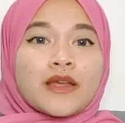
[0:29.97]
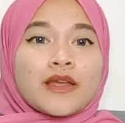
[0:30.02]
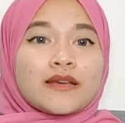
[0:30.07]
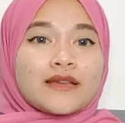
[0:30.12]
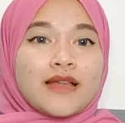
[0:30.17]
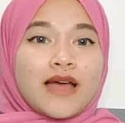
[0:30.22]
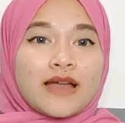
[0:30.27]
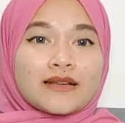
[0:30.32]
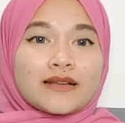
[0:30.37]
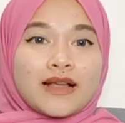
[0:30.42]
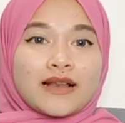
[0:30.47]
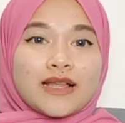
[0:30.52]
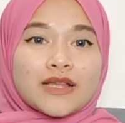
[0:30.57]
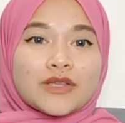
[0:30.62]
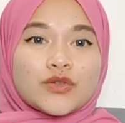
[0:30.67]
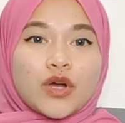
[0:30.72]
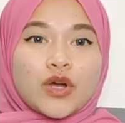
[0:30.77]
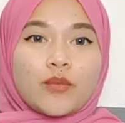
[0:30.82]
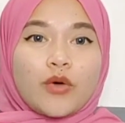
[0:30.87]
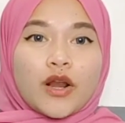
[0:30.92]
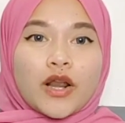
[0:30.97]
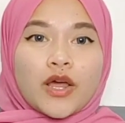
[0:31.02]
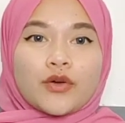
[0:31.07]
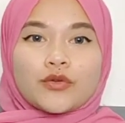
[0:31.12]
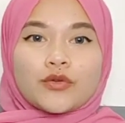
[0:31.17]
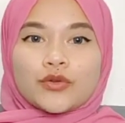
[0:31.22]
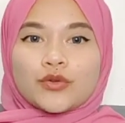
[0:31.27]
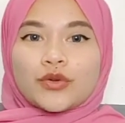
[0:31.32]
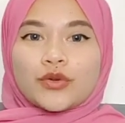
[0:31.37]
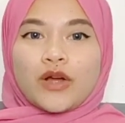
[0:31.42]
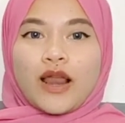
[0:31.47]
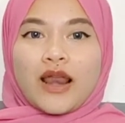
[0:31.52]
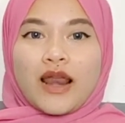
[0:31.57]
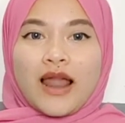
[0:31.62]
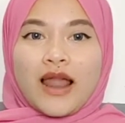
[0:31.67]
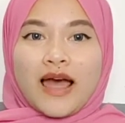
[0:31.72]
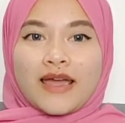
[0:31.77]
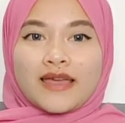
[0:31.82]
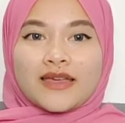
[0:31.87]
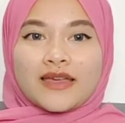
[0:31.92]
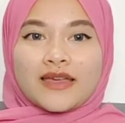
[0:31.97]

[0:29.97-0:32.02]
Dan kalian juga boleh untuk like,